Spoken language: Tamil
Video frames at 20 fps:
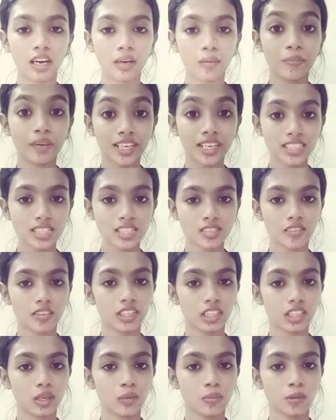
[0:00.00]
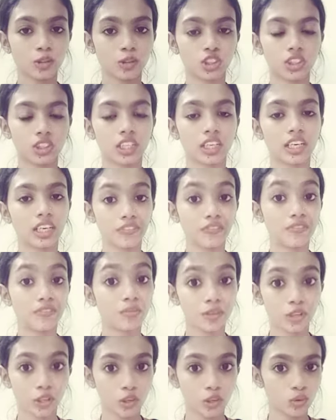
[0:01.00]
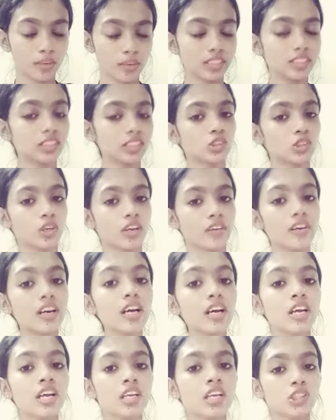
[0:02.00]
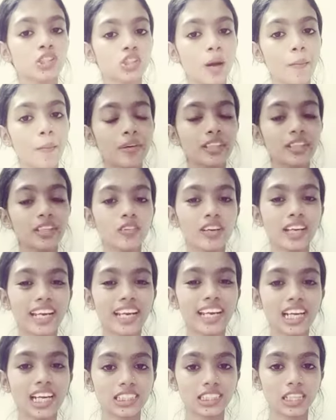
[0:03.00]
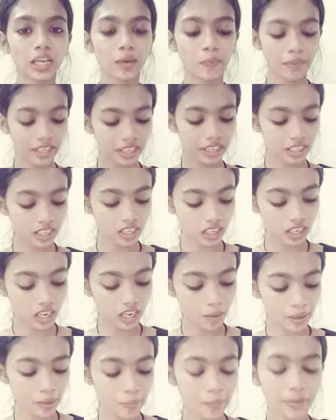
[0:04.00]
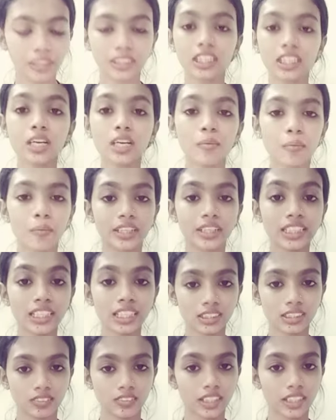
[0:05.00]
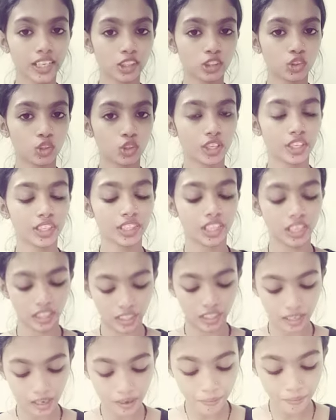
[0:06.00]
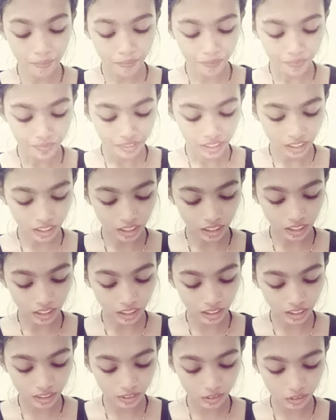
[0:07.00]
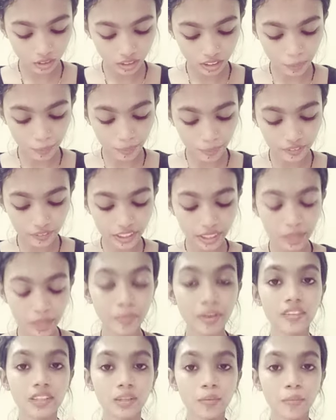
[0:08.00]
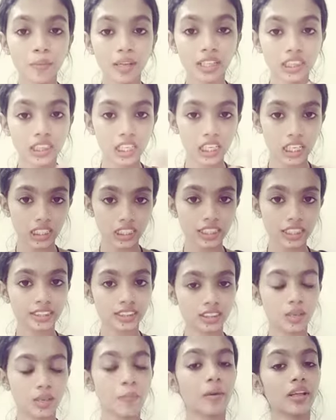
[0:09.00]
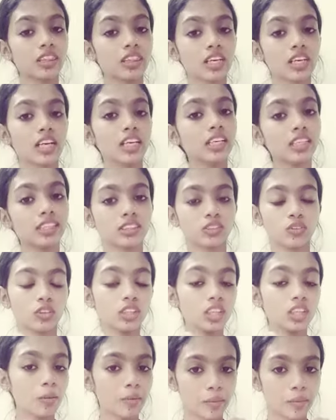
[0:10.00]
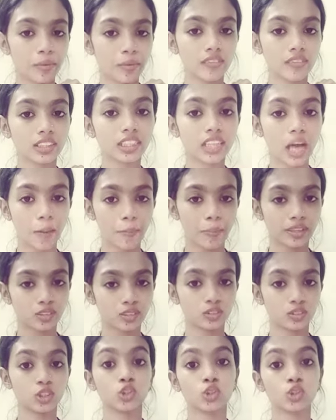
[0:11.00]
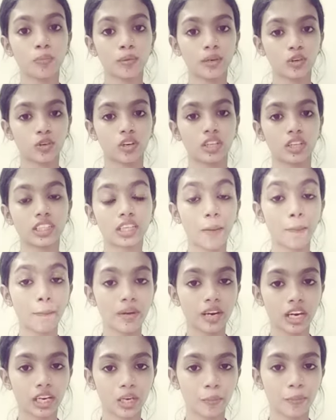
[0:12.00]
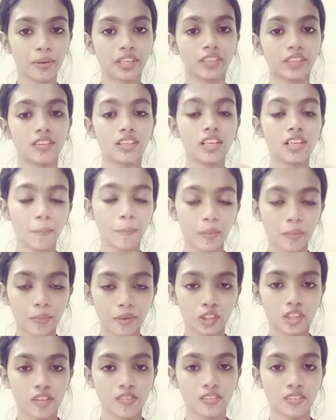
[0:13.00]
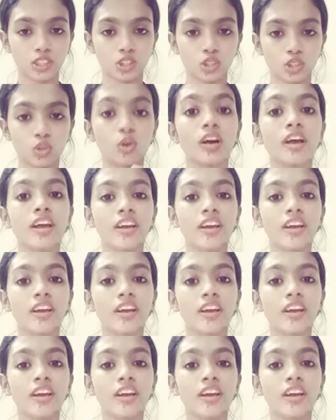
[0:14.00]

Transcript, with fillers: மெடிசன்ஸ் வந்து கண்டுபிடிச்சிருந்தாங்க நியூ மெடிசன்ஸ் ஓகேவா ஸோ அப்போ வந்து அவங்க என்ன டிசைட் பண்ணியிருக்காங்க அப்படின்னு பார்த்தீங்கன்னா நம்ம மத்திய அரசு வந்து என்ன சொல்லியிருந்தாங்கன்னா நம்ம வந்து இனிமேல் வந்து மற்ற கண்ட்ரீஸ்க்கு மற்ற கண்ட்ரீஸ்க்கு வந்து நம்ம இனிமேல் வந்து டேப்லெட்ஸ் வந்து இஷ்யூ பண்ணக்கூடாது நம்ம கண்டுபிடிக்கிறது வந்து நம்ம மட்டும் தான் வச்சுக்கணும்